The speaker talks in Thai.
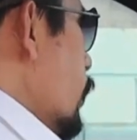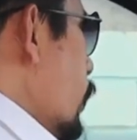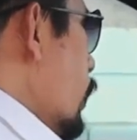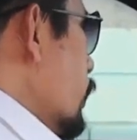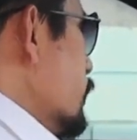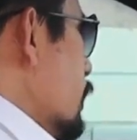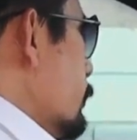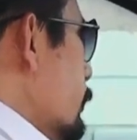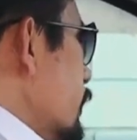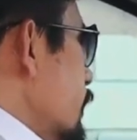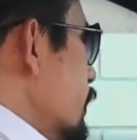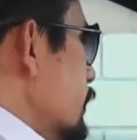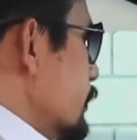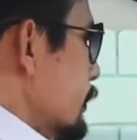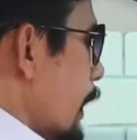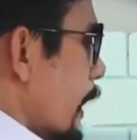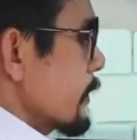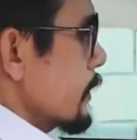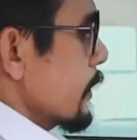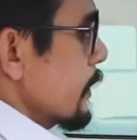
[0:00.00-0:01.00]
จอสามารถที่จะ
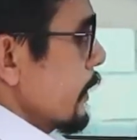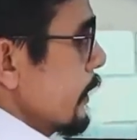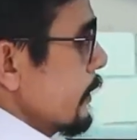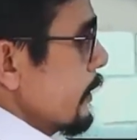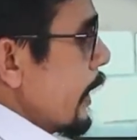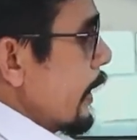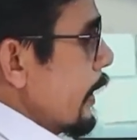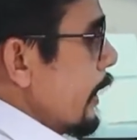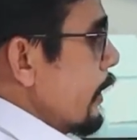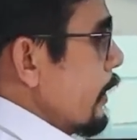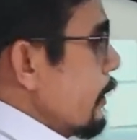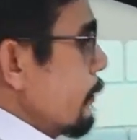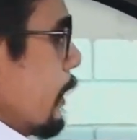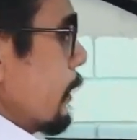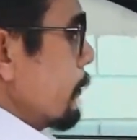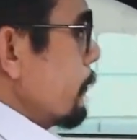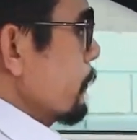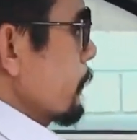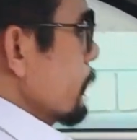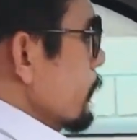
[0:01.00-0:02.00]
ทัชสกรีนได้ฮะเห็นไหม
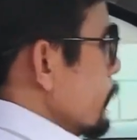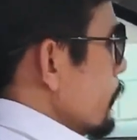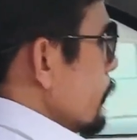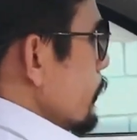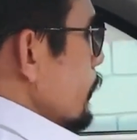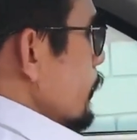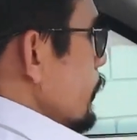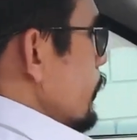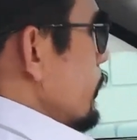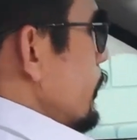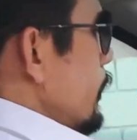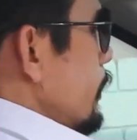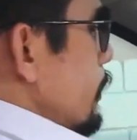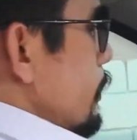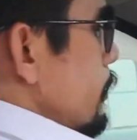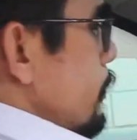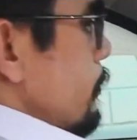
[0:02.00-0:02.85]
ครับนี่